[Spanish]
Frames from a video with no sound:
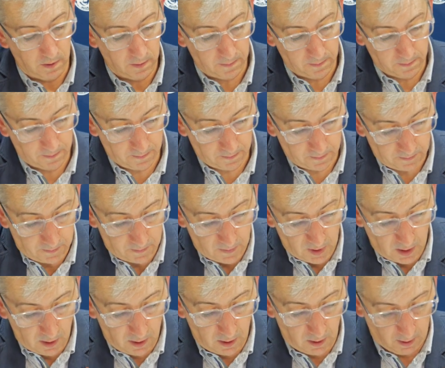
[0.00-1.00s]
Por favor.
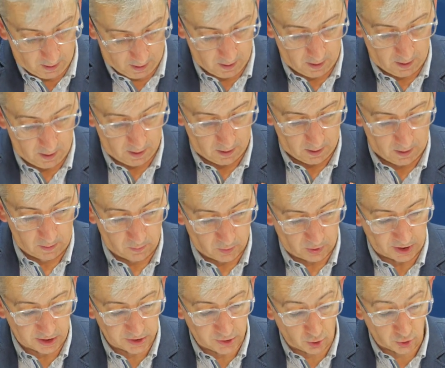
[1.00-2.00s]

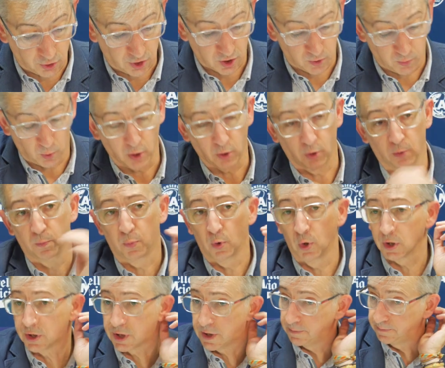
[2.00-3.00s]
Buenas noches. Bueno,
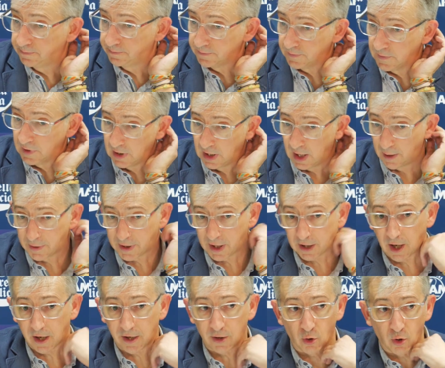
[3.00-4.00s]
pues la verdad
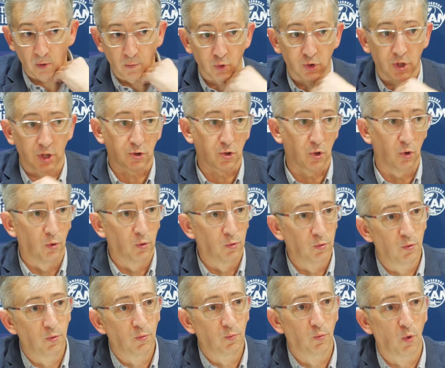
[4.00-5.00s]
que creo que hemos hecho
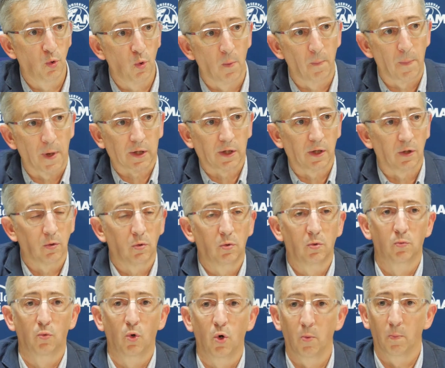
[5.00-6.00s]
un muy buen partido,
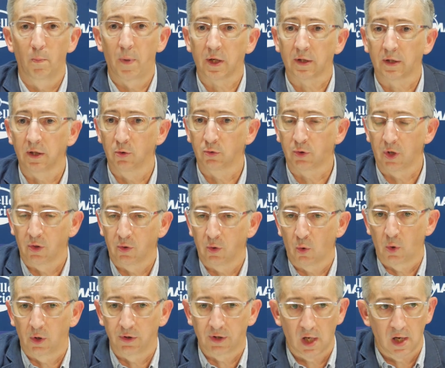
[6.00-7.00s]
muy buen partido teniendo en
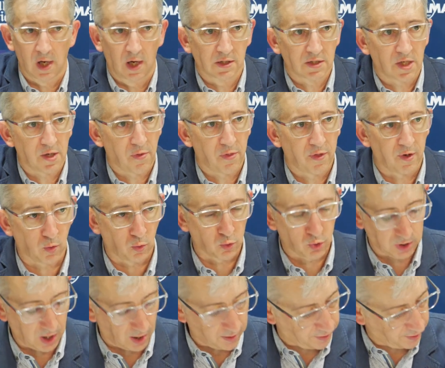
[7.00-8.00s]
cuenta las
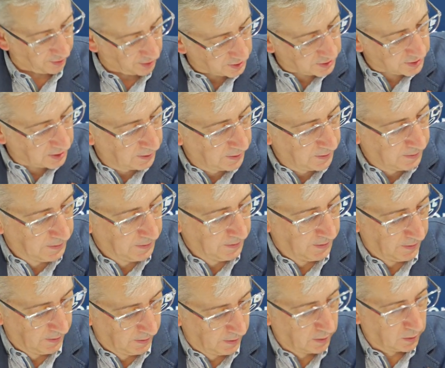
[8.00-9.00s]
circunstancias.
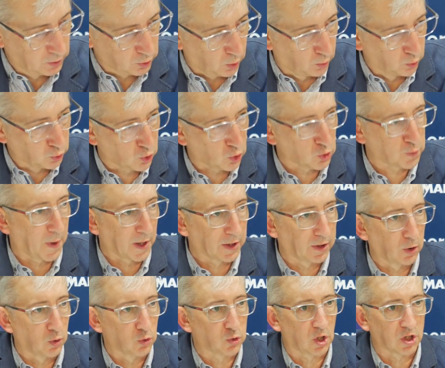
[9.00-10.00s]
Son muchos
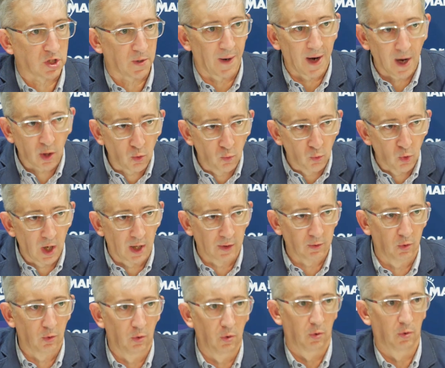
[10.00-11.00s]
partidos que se van
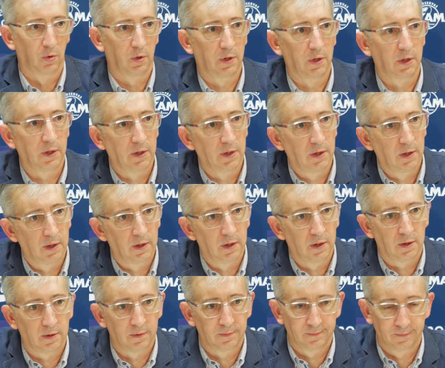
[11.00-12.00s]
acumulando eh,
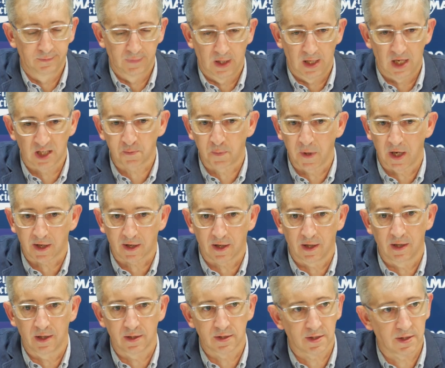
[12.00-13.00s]
en las
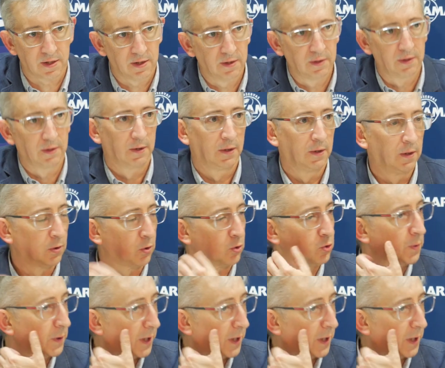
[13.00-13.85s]
piernas, los